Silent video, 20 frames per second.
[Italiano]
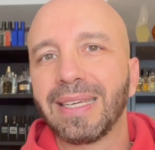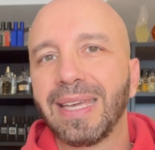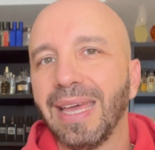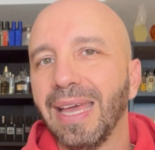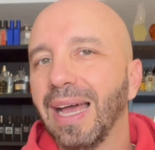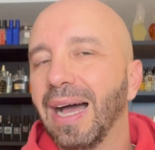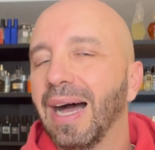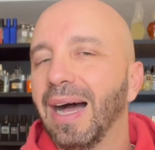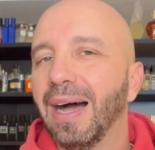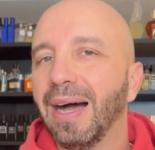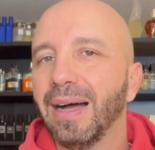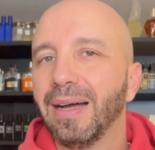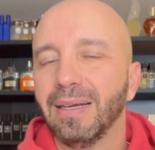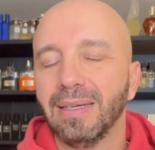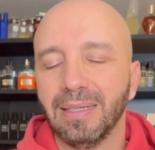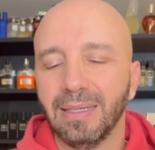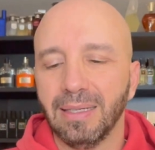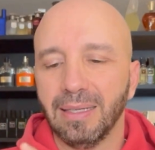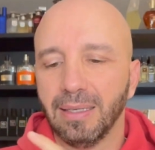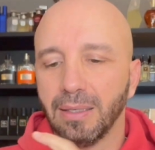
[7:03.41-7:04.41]
che ha
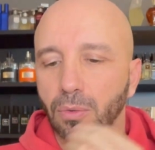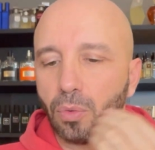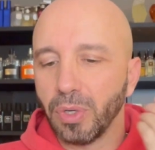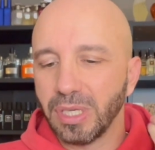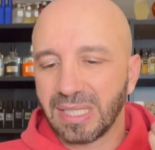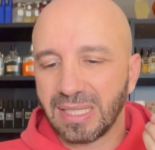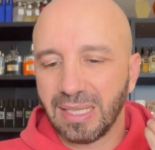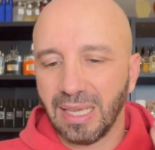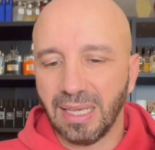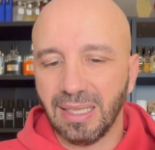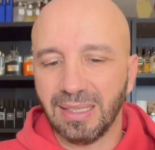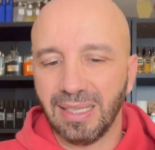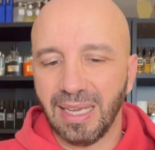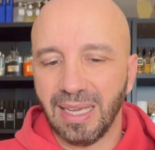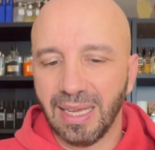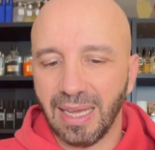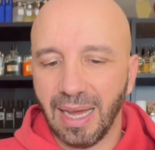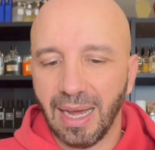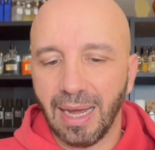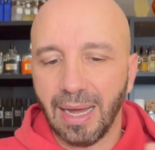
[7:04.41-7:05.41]
eh, questa
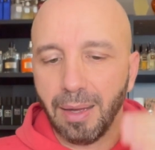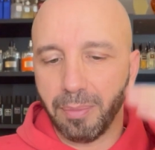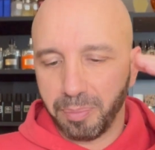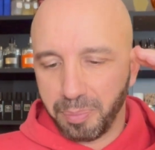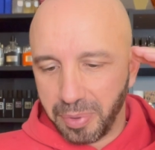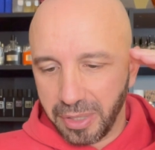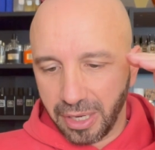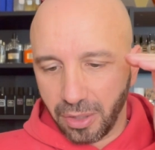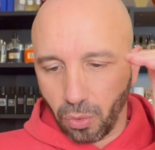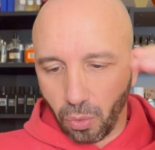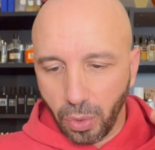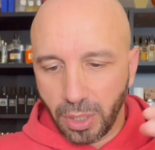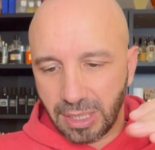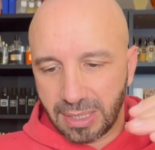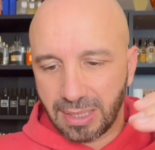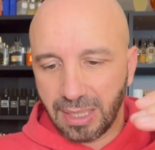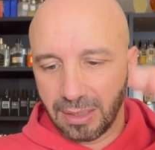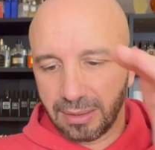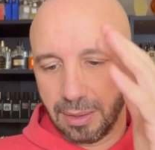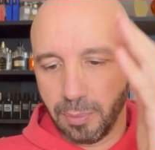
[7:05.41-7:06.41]
idea per
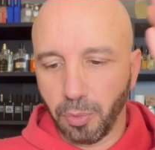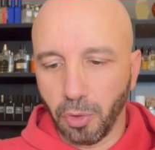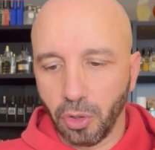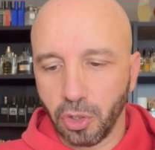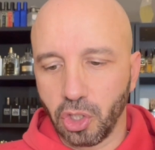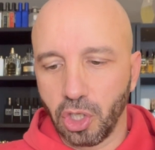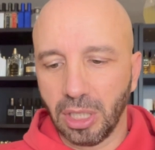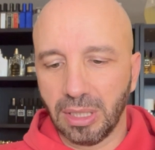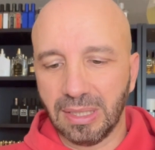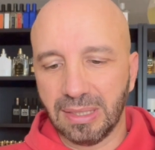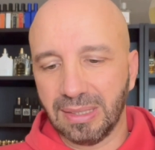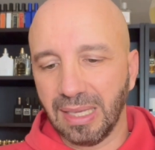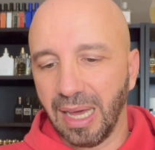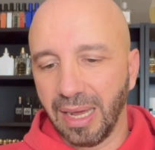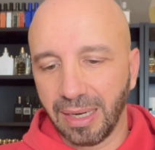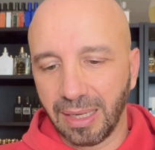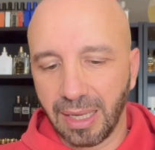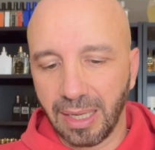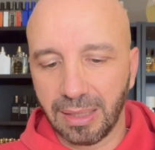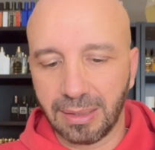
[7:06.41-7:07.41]
questa tipologia di
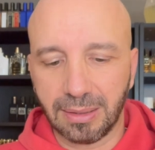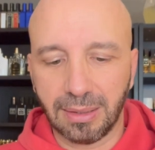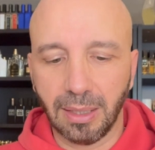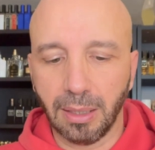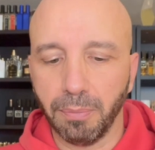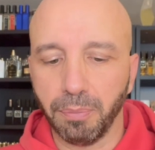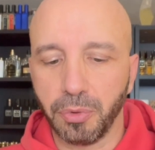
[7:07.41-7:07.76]
target